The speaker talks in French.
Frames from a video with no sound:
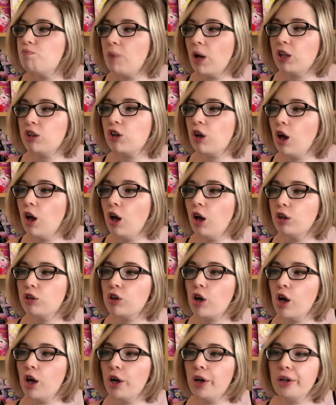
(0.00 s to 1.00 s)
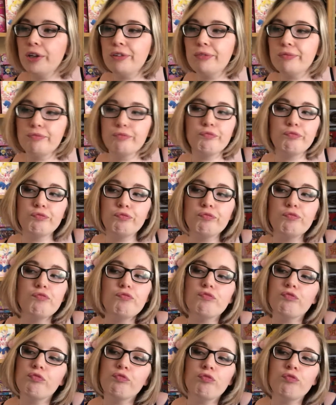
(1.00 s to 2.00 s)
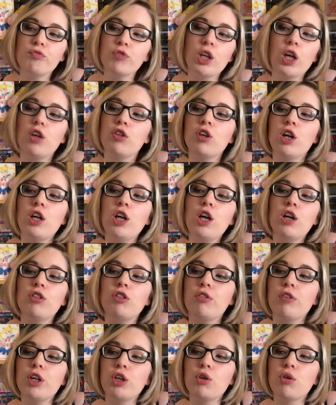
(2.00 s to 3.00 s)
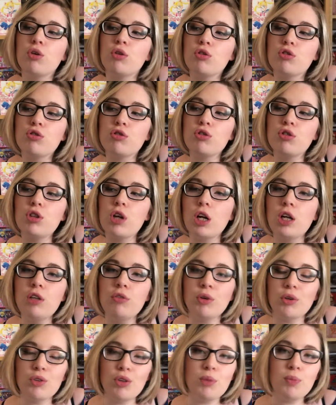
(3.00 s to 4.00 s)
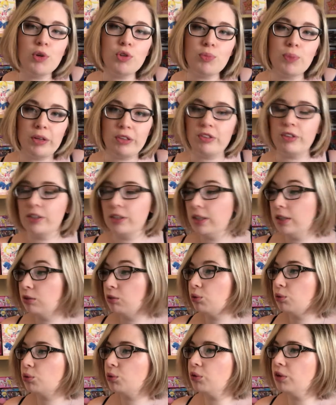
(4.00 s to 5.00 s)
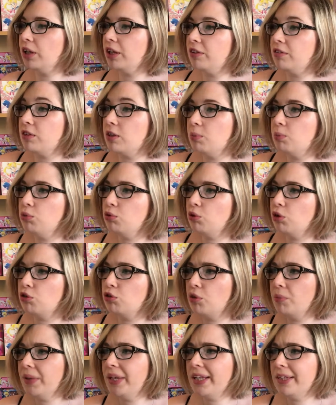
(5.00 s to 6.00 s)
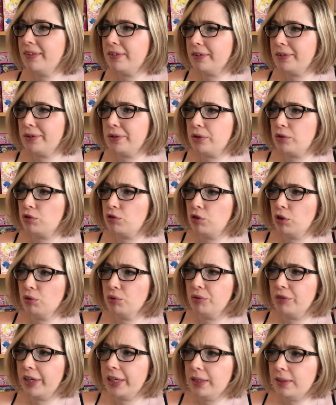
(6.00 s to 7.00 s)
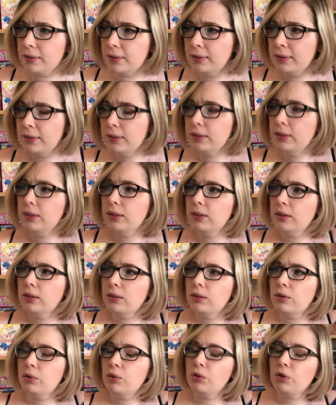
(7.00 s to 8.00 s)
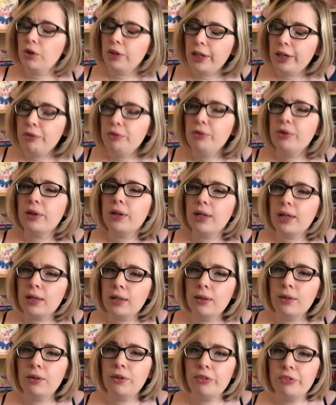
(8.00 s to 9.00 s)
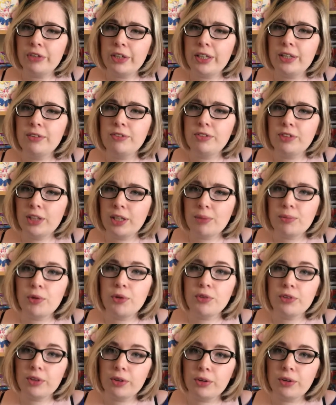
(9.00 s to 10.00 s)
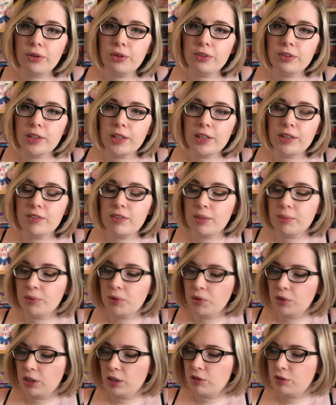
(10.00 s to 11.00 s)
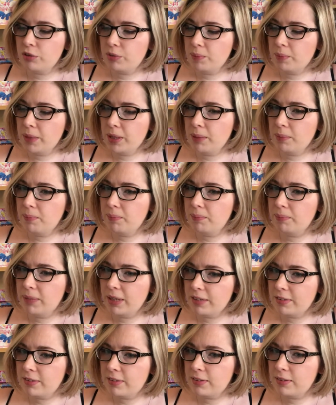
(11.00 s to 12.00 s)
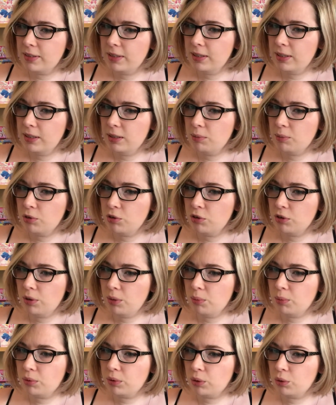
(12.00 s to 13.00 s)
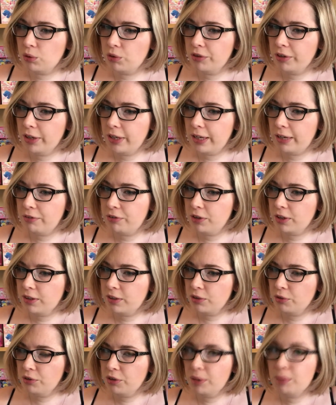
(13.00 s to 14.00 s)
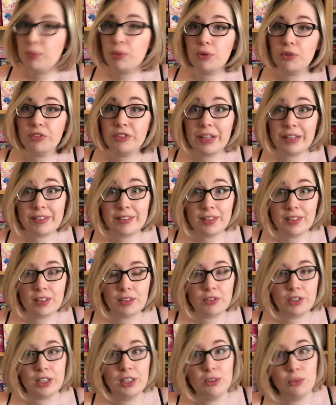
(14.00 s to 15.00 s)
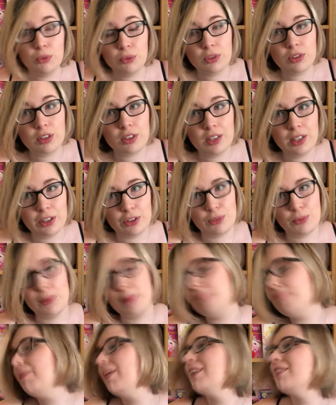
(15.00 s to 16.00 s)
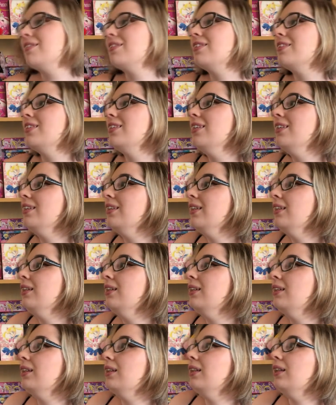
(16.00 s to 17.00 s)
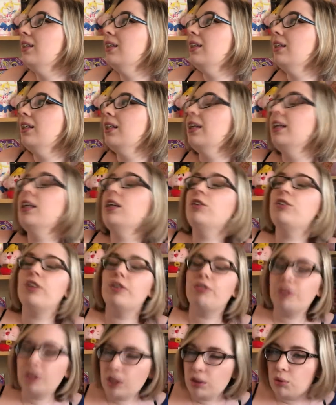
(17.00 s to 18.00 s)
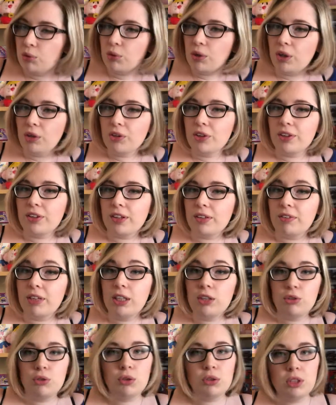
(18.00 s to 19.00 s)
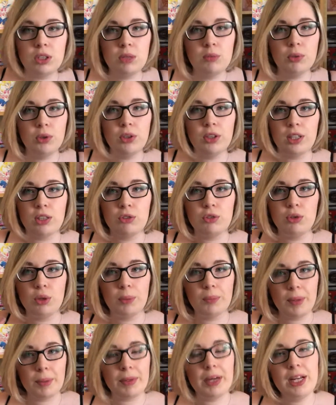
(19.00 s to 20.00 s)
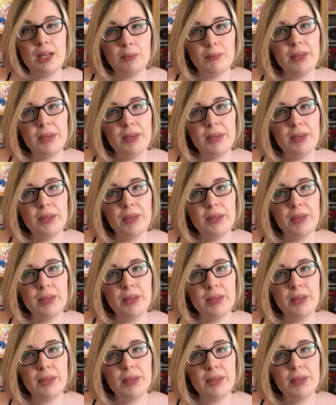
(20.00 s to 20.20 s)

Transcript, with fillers: Pas très, très... Très à l'aise avec euh, ce qui allait éventuellement se passer. Hein. Donc on est resté plusieurs semaines euh, sans nouvelles. On en a eu hein, enfin, finalement, euh, très récemment, la semaine passée, il me semble. Oui, on devait avoir des nouvelles pour le 27 avril, donc c'était la semaine passée. Et il s'avère qu'on doit rendre un travail, ce qui me rassure pas mal.